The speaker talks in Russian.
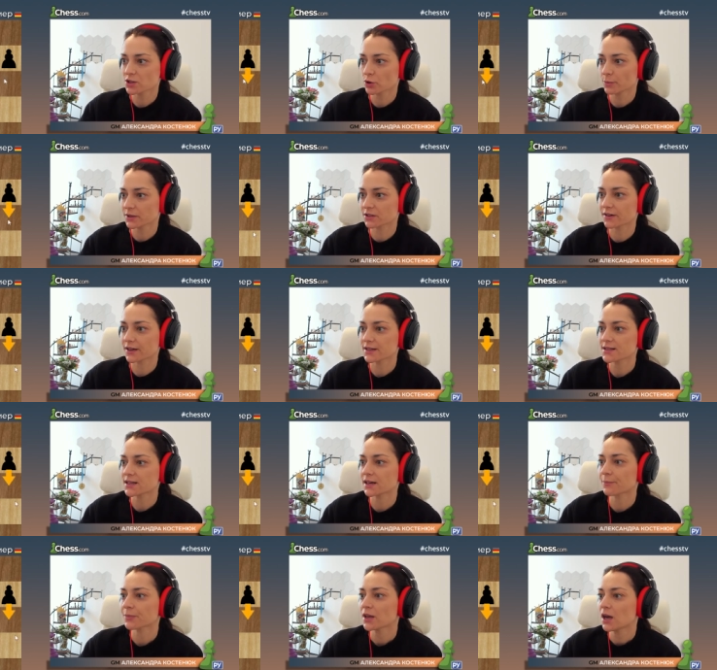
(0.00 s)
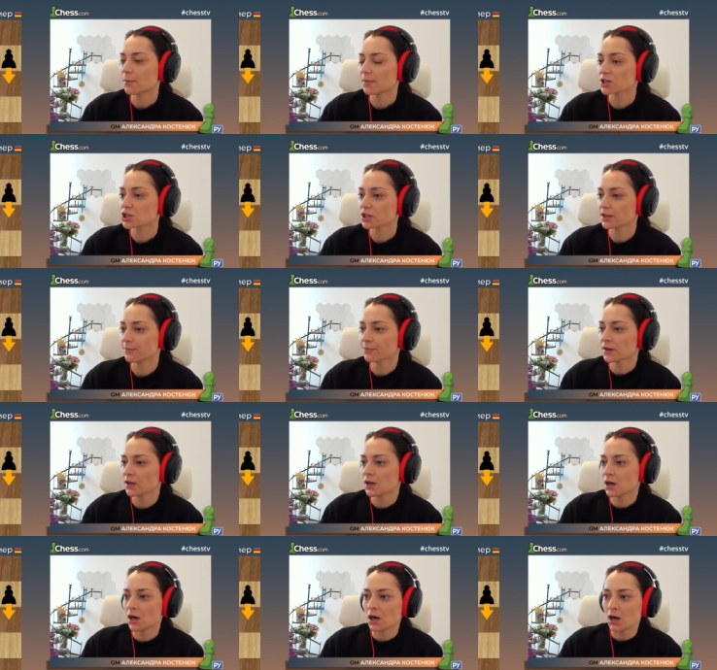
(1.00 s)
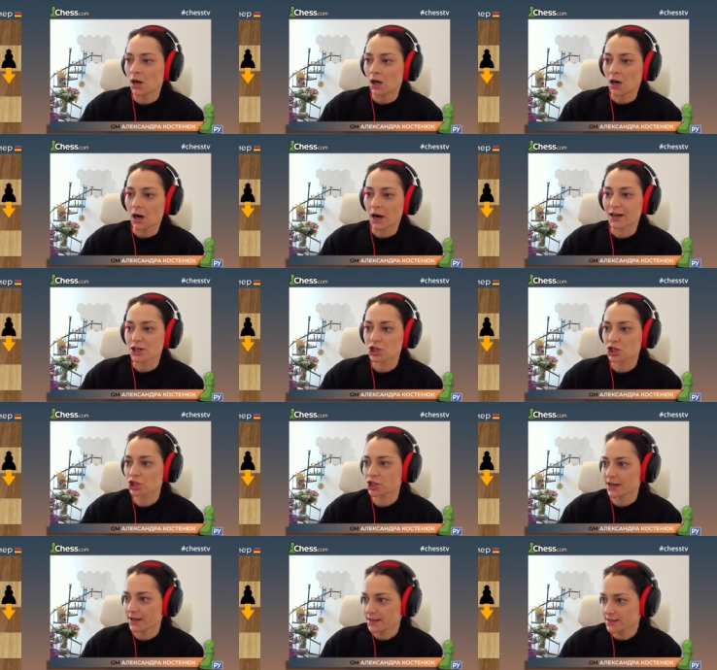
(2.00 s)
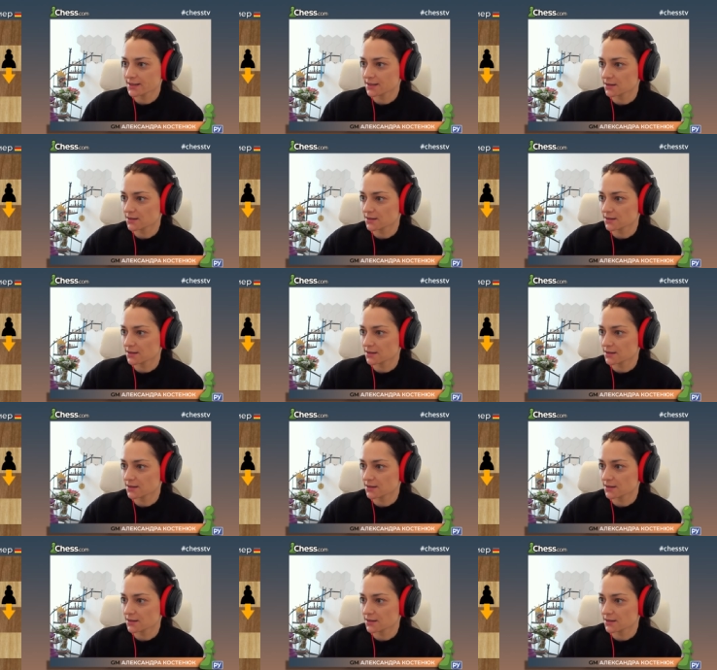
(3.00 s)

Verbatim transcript: но предварительно пошли h6.